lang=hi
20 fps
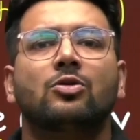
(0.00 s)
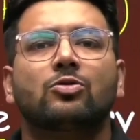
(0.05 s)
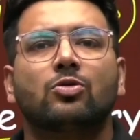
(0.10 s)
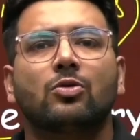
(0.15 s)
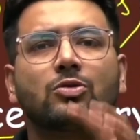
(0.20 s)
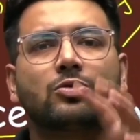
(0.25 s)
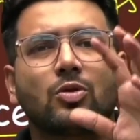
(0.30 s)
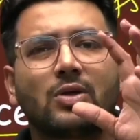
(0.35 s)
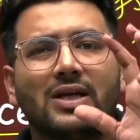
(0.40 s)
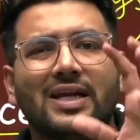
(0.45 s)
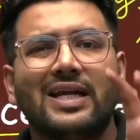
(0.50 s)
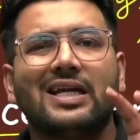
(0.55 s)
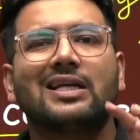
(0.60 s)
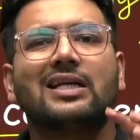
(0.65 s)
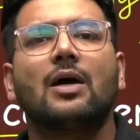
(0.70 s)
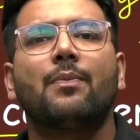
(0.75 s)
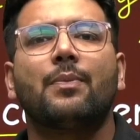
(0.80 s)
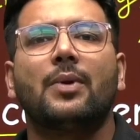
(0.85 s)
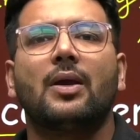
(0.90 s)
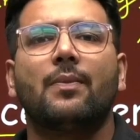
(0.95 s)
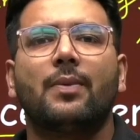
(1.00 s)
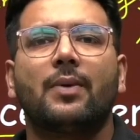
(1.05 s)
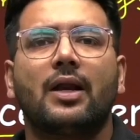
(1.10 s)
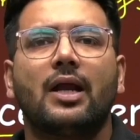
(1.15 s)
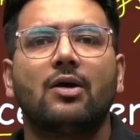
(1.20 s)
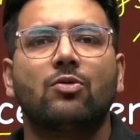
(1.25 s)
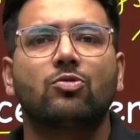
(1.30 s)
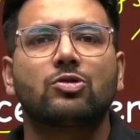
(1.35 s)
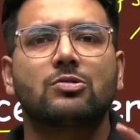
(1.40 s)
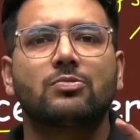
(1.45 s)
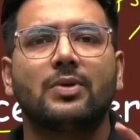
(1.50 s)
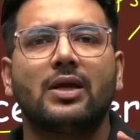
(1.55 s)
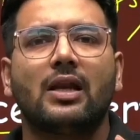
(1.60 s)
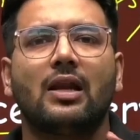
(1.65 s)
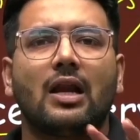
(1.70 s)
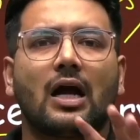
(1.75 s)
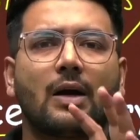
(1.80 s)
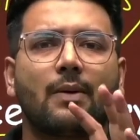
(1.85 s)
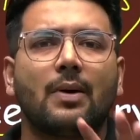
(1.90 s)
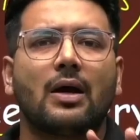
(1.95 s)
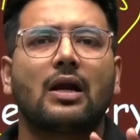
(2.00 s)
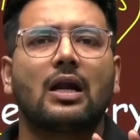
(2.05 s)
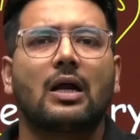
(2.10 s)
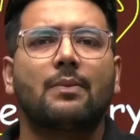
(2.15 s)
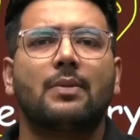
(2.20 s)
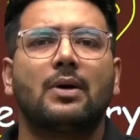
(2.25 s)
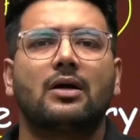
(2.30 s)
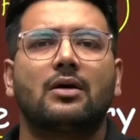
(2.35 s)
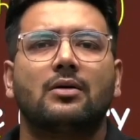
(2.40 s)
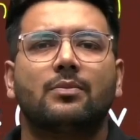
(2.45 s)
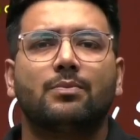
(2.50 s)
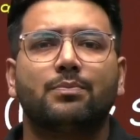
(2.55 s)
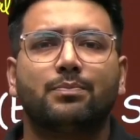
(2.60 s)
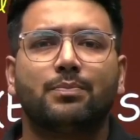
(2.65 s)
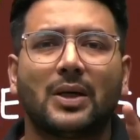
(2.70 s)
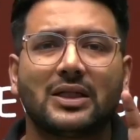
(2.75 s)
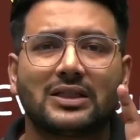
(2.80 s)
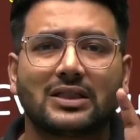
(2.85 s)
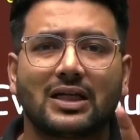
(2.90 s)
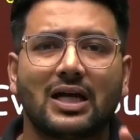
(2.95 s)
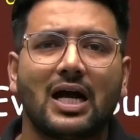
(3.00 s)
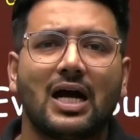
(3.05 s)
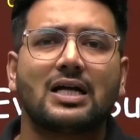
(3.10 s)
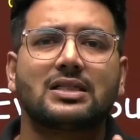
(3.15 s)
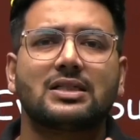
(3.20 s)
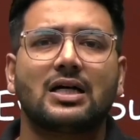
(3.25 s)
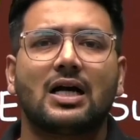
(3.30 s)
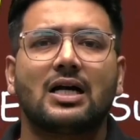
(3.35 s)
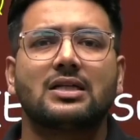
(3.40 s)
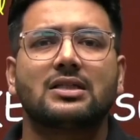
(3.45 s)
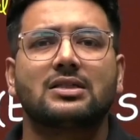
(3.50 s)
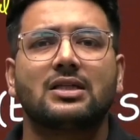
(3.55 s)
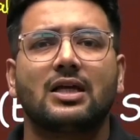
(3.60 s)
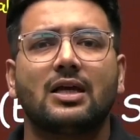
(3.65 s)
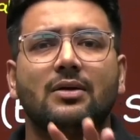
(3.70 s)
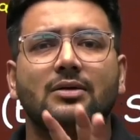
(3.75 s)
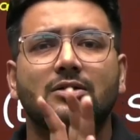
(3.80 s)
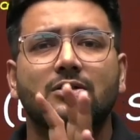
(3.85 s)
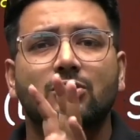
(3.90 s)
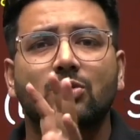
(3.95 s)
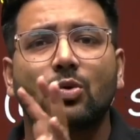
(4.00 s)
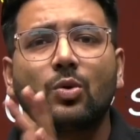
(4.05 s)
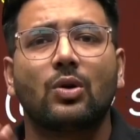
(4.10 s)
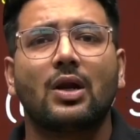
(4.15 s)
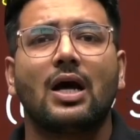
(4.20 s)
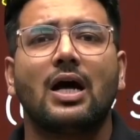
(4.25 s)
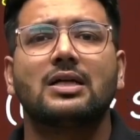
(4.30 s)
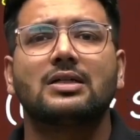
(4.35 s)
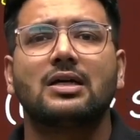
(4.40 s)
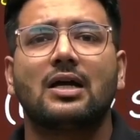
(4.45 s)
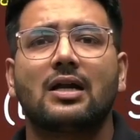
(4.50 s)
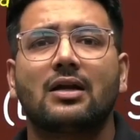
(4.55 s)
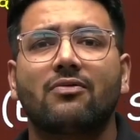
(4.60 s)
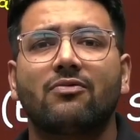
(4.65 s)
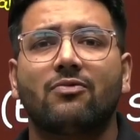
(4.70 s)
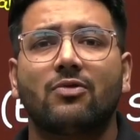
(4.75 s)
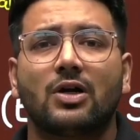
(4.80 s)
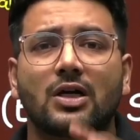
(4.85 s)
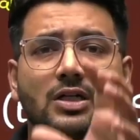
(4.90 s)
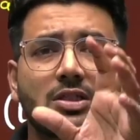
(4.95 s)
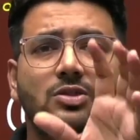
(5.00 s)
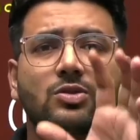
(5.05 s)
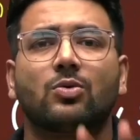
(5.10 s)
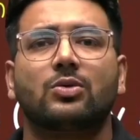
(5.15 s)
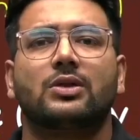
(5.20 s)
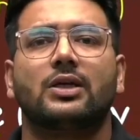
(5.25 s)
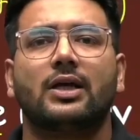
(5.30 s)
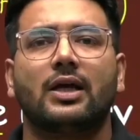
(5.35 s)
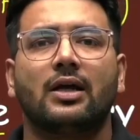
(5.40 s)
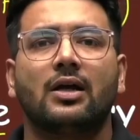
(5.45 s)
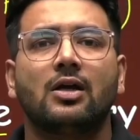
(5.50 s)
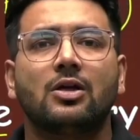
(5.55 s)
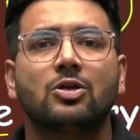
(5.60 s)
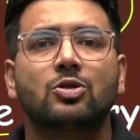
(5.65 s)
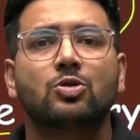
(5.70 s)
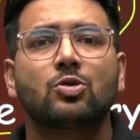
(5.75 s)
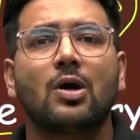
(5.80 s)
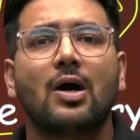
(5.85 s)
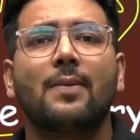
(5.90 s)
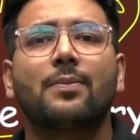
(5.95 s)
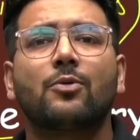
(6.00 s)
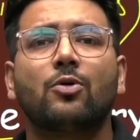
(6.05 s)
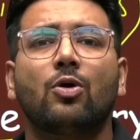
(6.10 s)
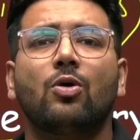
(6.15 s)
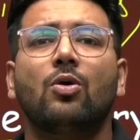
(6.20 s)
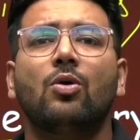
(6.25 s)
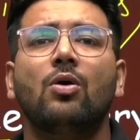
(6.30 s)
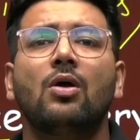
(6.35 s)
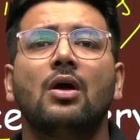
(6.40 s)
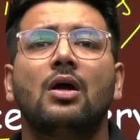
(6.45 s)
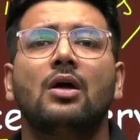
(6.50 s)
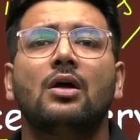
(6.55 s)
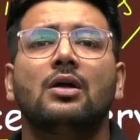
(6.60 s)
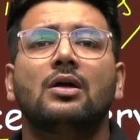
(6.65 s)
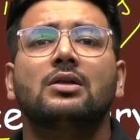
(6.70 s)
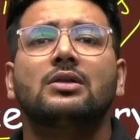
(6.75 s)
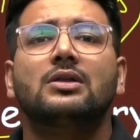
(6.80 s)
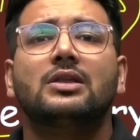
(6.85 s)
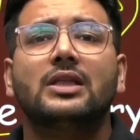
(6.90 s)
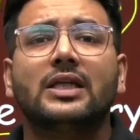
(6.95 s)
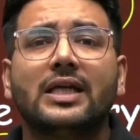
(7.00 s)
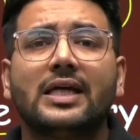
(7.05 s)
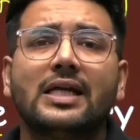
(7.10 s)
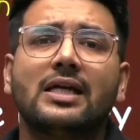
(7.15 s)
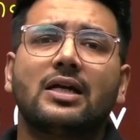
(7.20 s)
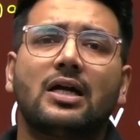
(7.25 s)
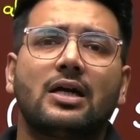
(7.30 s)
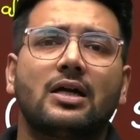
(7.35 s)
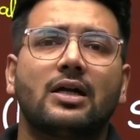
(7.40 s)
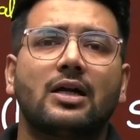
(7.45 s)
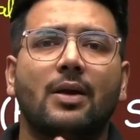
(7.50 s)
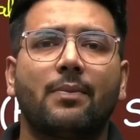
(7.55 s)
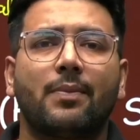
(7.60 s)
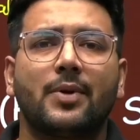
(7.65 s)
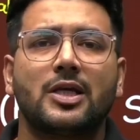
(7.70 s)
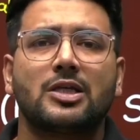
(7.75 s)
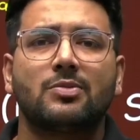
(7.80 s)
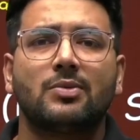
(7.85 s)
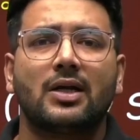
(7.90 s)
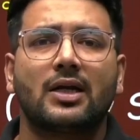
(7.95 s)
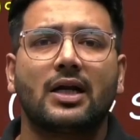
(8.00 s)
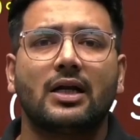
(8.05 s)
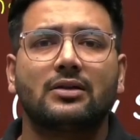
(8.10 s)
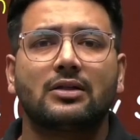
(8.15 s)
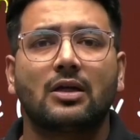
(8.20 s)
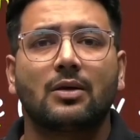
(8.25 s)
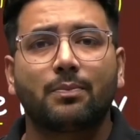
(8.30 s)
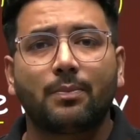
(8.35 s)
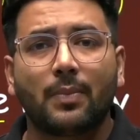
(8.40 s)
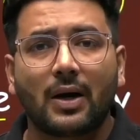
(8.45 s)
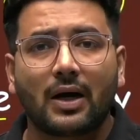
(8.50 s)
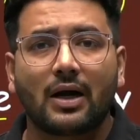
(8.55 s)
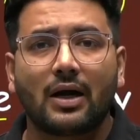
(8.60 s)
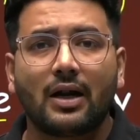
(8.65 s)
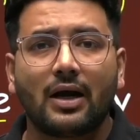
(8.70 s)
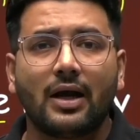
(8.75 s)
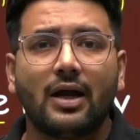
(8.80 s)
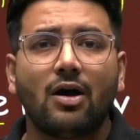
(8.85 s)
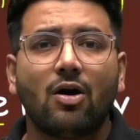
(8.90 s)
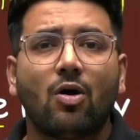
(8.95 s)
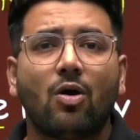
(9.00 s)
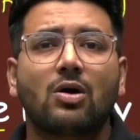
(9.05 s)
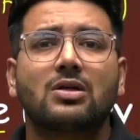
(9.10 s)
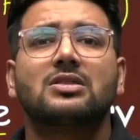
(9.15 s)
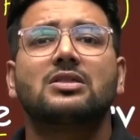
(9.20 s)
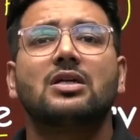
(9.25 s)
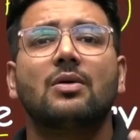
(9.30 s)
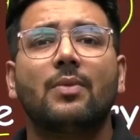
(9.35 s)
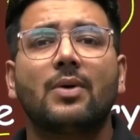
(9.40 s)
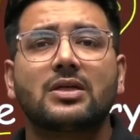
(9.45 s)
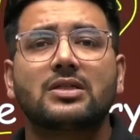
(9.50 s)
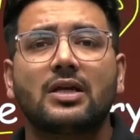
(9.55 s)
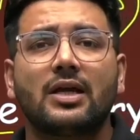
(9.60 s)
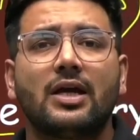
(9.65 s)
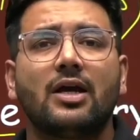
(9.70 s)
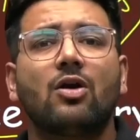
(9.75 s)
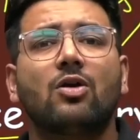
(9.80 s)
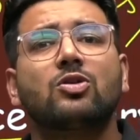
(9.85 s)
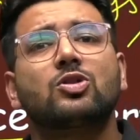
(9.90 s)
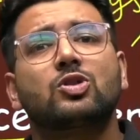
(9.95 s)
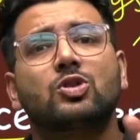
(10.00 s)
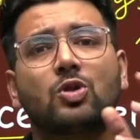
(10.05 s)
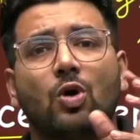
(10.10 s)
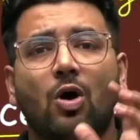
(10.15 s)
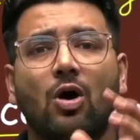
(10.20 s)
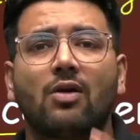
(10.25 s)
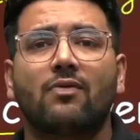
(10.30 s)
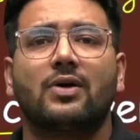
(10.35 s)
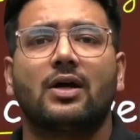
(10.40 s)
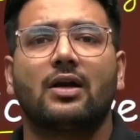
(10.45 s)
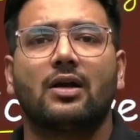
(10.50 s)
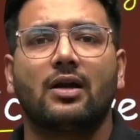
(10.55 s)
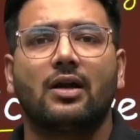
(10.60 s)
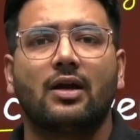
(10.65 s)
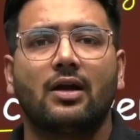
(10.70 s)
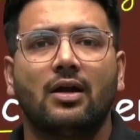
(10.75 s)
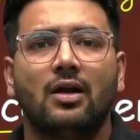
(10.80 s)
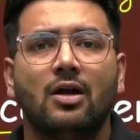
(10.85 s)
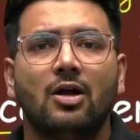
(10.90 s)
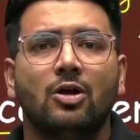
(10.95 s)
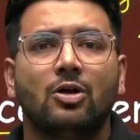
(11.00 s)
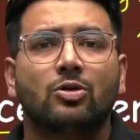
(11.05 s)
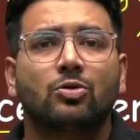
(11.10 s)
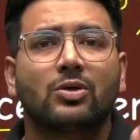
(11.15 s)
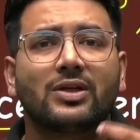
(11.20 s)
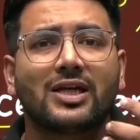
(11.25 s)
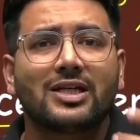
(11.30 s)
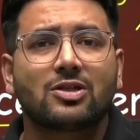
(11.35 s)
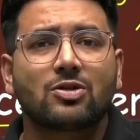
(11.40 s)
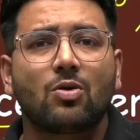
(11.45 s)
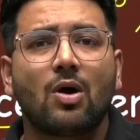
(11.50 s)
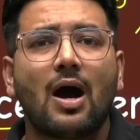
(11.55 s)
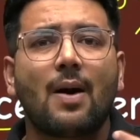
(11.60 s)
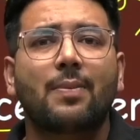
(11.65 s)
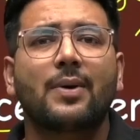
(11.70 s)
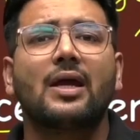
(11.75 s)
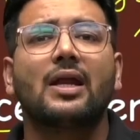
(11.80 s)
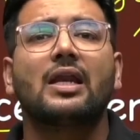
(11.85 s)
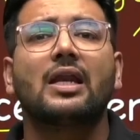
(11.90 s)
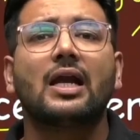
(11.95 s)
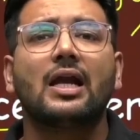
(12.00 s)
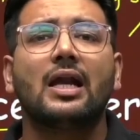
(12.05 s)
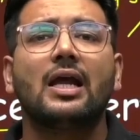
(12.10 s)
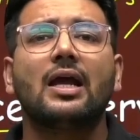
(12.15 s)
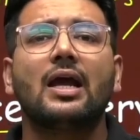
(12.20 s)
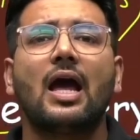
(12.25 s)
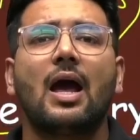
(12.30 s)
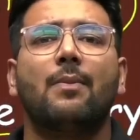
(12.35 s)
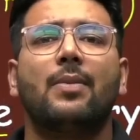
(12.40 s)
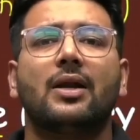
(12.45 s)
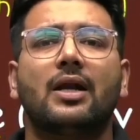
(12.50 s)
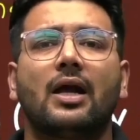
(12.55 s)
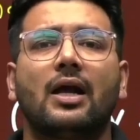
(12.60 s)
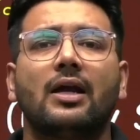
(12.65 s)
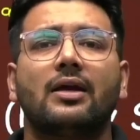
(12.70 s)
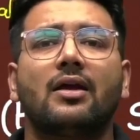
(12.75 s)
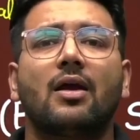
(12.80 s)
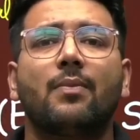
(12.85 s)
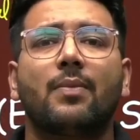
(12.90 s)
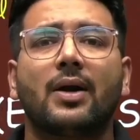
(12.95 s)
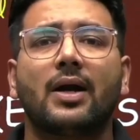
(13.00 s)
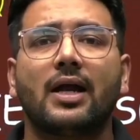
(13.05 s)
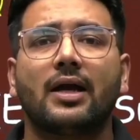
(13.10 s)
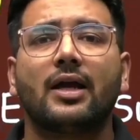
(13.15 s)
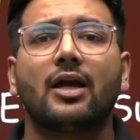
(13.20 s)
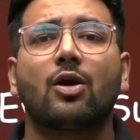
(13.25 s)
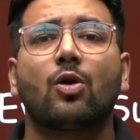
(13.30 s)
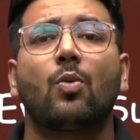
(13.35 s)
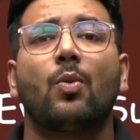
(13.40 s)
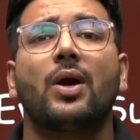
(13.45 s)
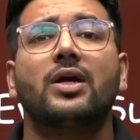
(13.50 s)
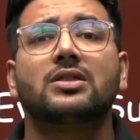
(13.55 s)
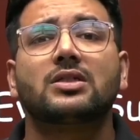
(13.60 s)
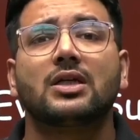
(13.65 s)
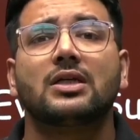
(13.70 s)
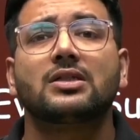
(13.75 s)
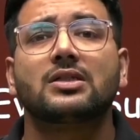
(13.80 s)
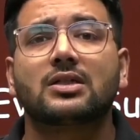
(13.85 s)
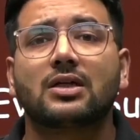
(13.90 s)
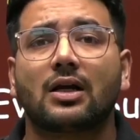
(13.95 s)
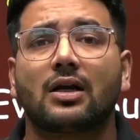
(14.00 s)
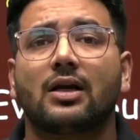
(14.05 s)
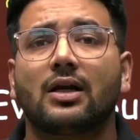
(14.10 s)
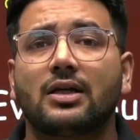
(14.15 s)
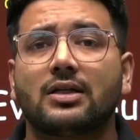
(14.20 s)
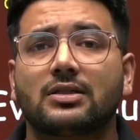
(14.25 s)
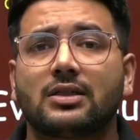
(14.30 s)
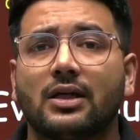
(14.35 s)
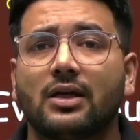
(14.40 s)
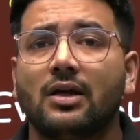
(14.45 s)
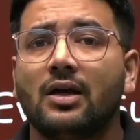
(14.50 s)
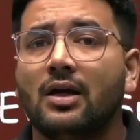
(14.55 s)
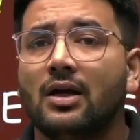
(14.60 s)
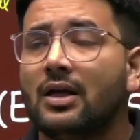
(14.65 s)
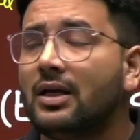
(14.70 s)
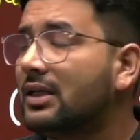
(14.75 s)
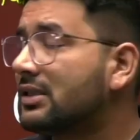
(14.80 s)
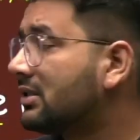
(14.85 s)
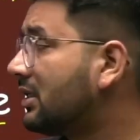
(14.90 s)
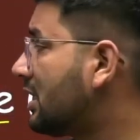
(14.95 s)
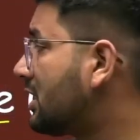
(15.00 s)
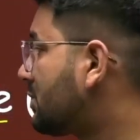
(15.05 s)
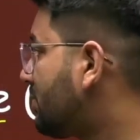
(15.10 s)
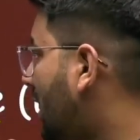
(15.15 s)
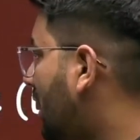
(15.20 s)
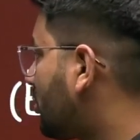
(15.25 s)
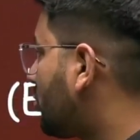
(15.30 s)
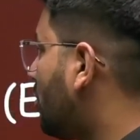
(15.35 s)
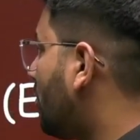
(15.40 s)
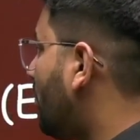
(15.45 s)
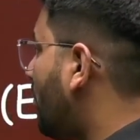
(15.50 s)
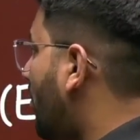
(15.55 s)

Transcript: तो जो नीट का पेपर है उसमें लगभग लगभग पंद्रह हजार से सोलह हजार वर्ड्स होते हैं जो आपको तीन घंटे बीस मिनट के अंदर पढ़ने और समझने और सॉल्व करने हैं तो ये जो आपकी रीडिंग हैबिट है ये बढ़ेगी क्वेश्चंस करने से इसलिए इस बात को